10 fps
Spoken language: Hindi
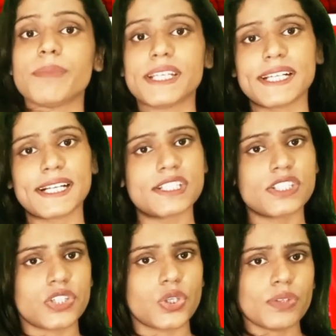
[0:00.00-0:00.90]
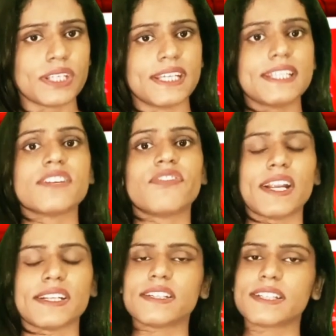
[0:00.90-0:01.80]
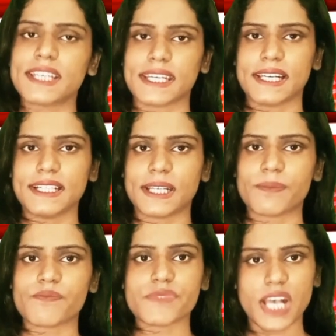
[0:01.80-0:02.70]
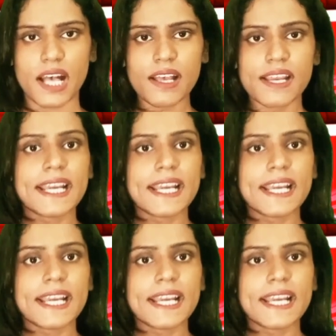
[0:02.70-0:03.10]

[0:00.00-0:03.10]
मेडिकल इंस्टीट्यूट की सिफारिश की गई थी जहां